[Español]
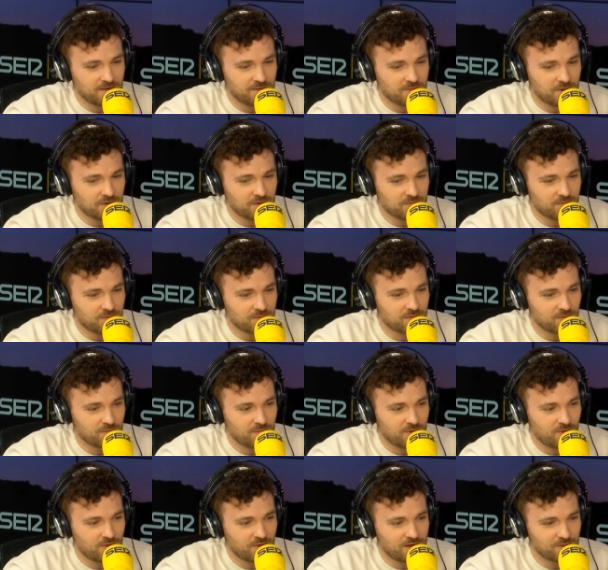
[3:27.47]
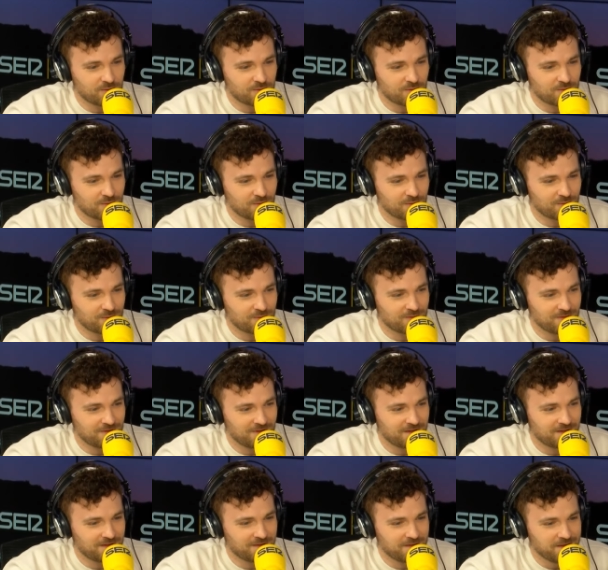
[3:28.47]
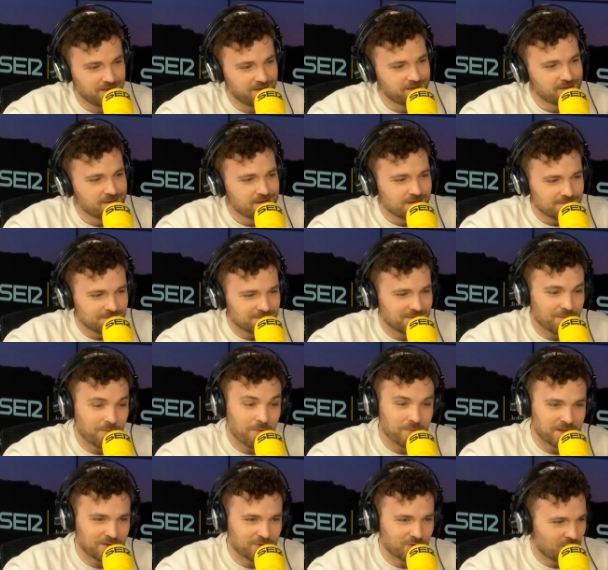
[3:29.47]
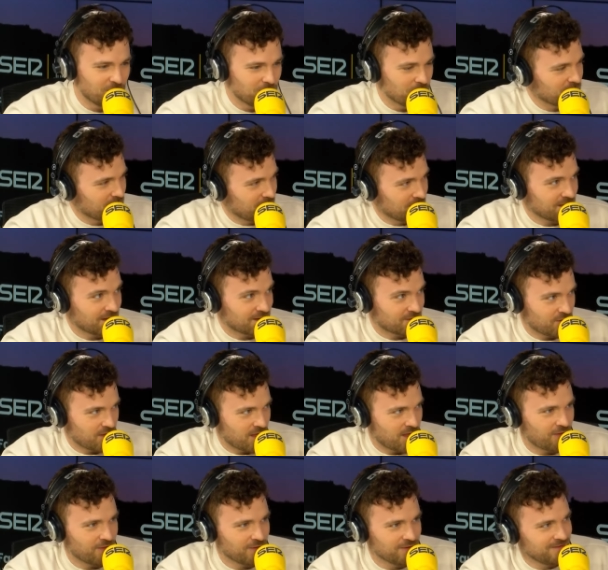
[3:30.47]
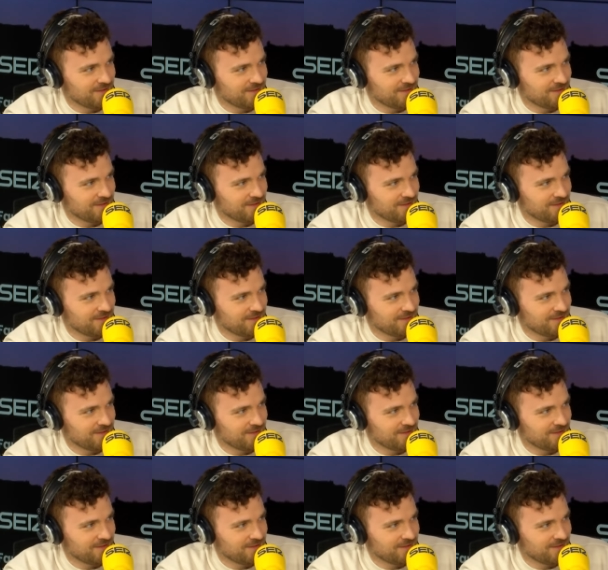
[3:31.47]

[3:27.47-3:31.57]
bueno, pues supongo que nosotros eh, de momento no hemos desarrollado.